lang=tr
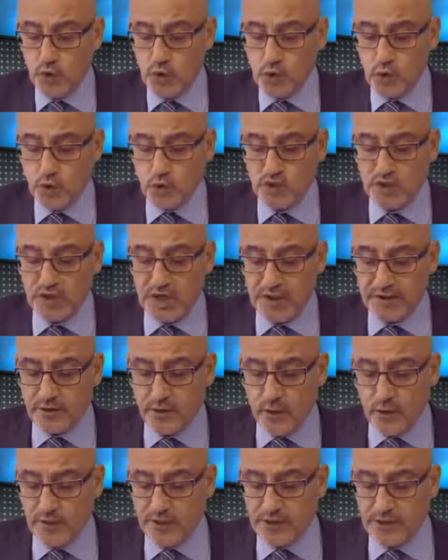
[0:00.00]
dün saat
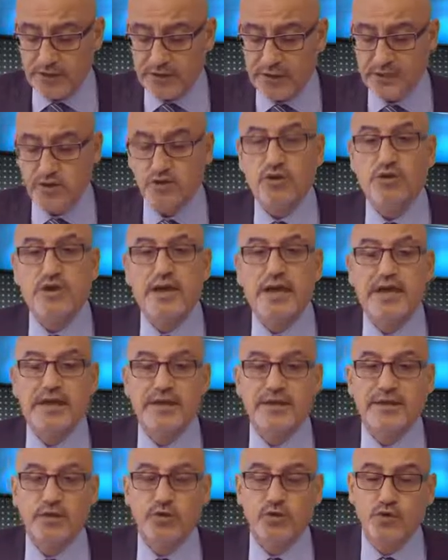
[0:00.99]
17'de sona
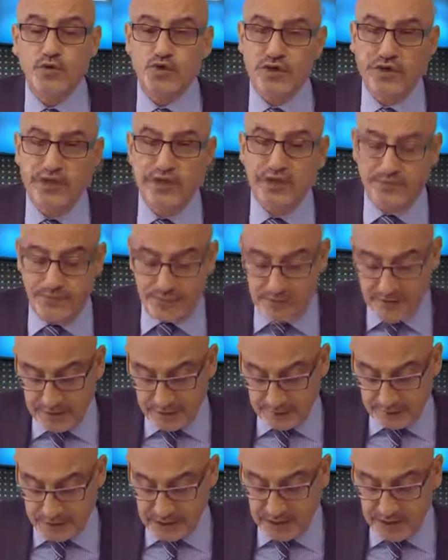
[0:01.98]
erdi. 3 teklif verilmiş.